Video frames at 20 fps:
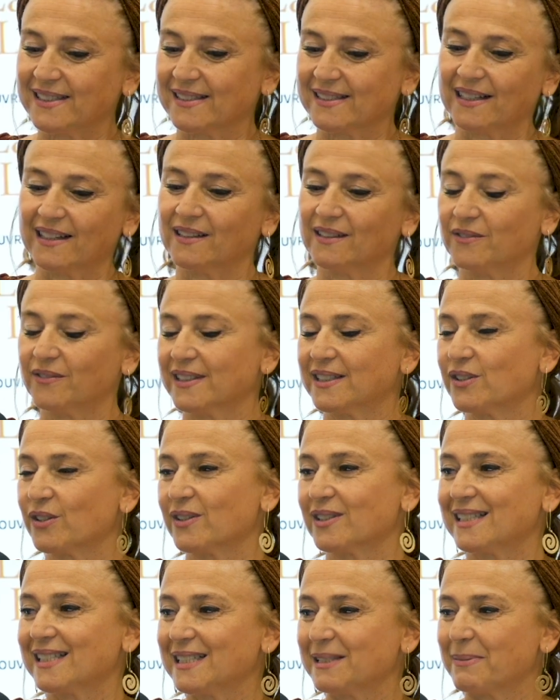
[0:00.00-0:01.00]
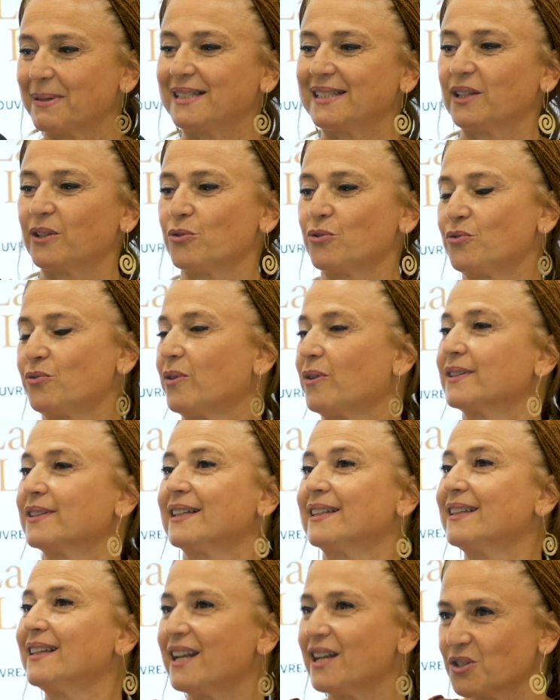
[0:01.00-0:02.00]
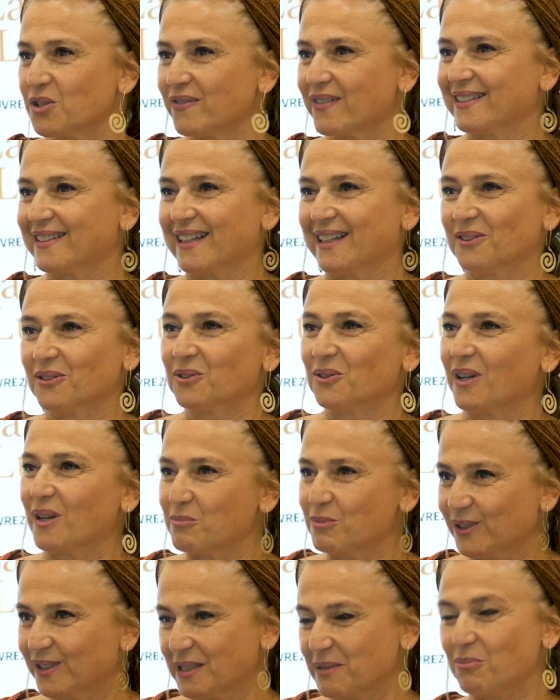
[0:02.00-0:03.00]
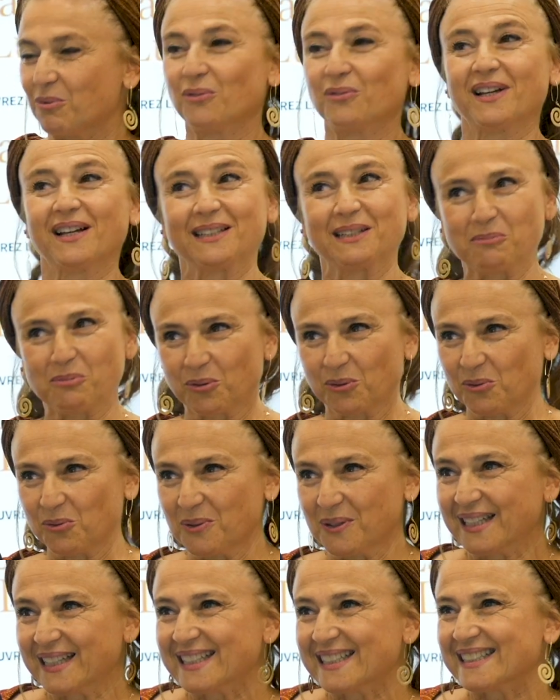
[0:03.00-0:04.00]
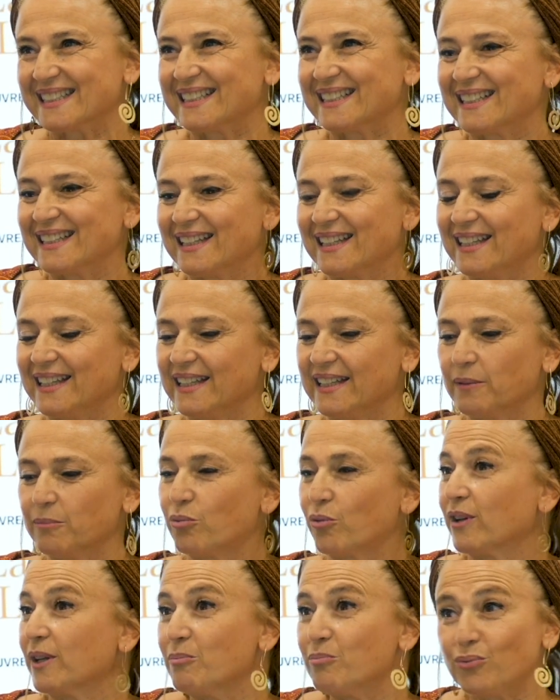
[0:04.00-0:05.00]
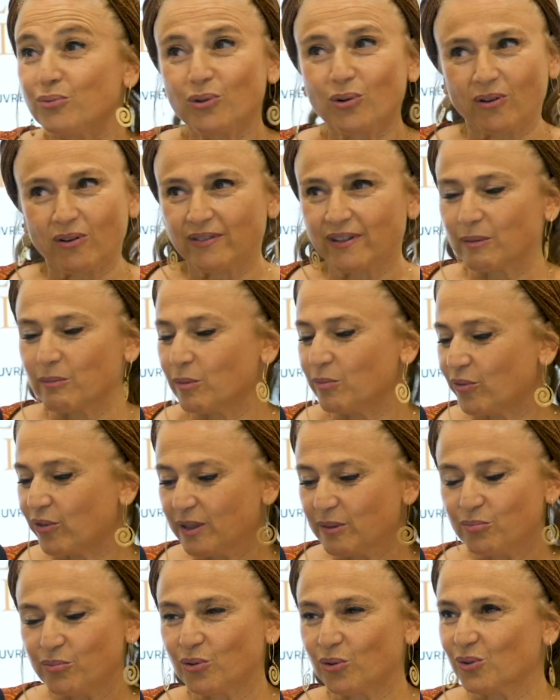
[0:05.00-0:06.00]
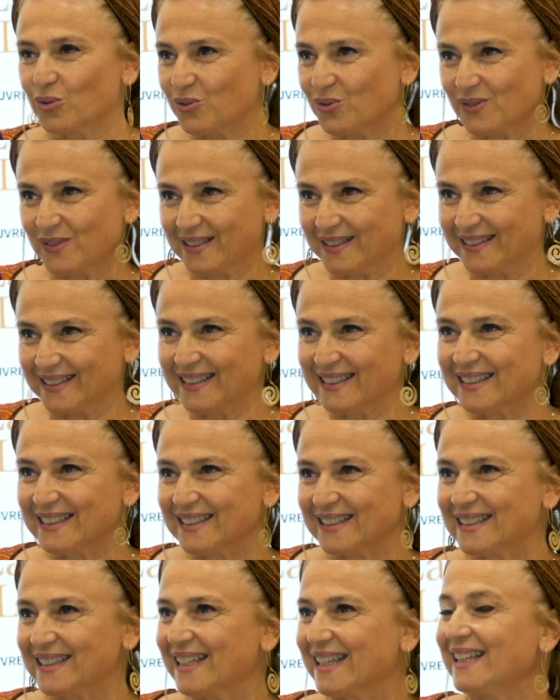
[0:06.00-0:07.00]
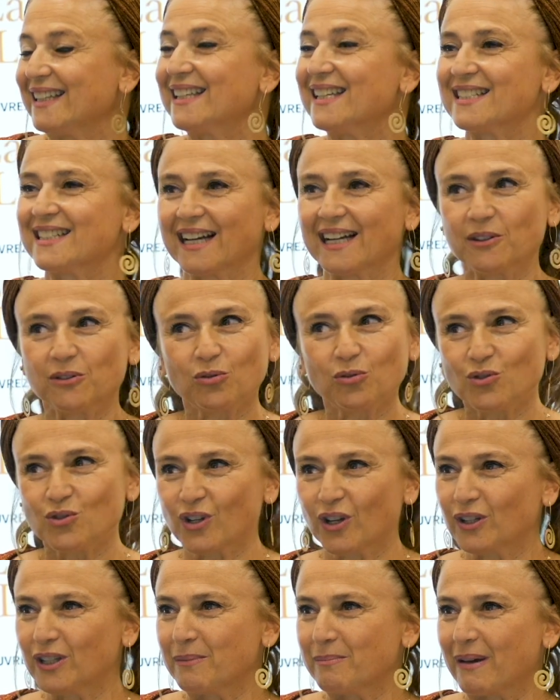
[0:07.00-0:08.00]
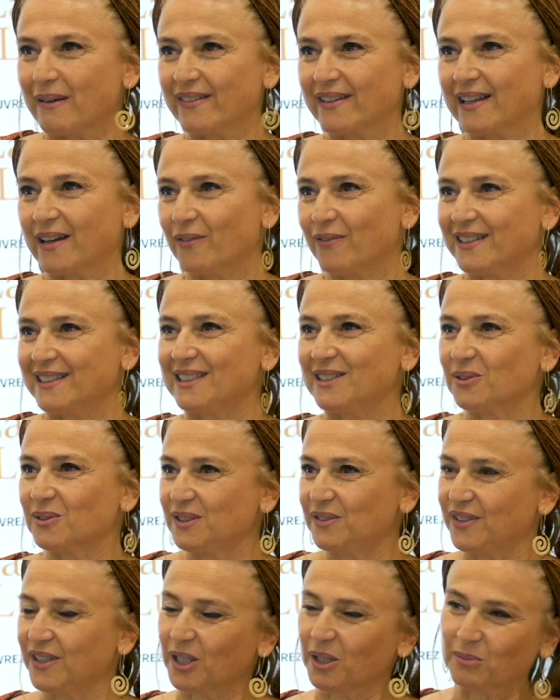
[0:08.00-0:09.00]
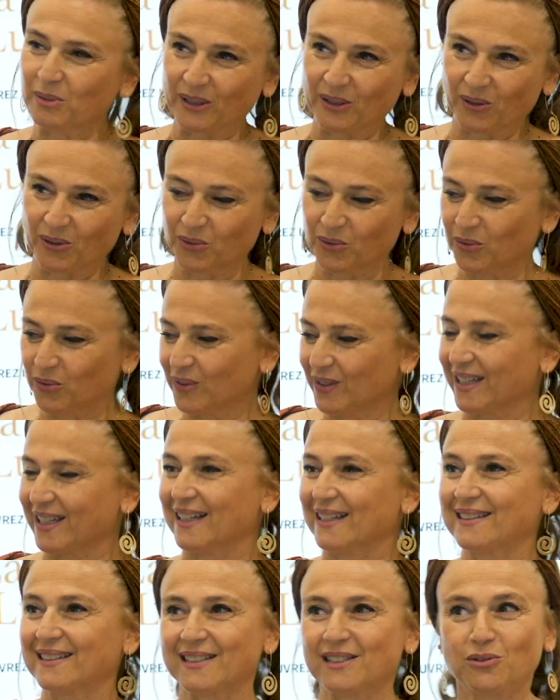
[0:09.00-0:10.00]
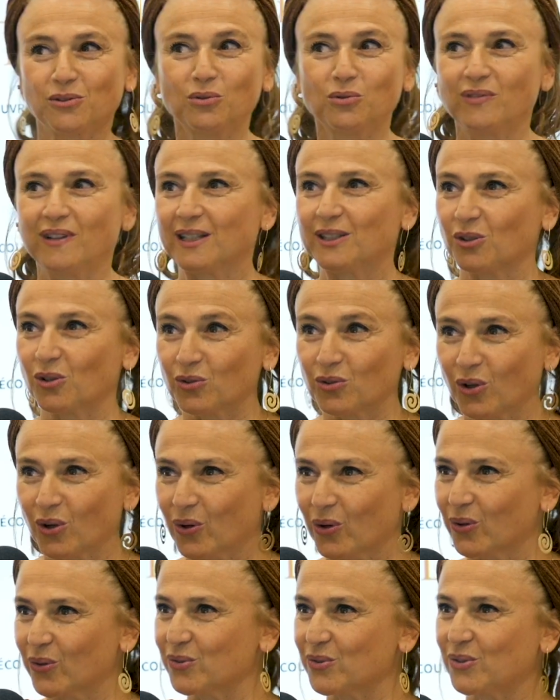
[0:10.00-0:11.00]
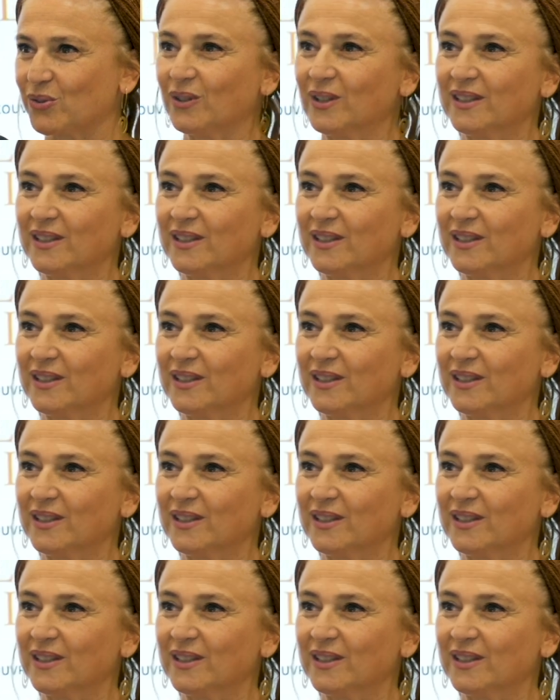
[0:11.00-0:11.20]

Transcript: ça. En fait, ce qui se passe, c'est que je suis rentrée dès l'âge de 21 ans dans la beauté pour faire des produits et pour les plus grands, vraiment pour les plus grosses sociétés. Et déjà, toute jeune, ils m'avaient en fait identifiée comme étant une créatrice de nouvelles tendances.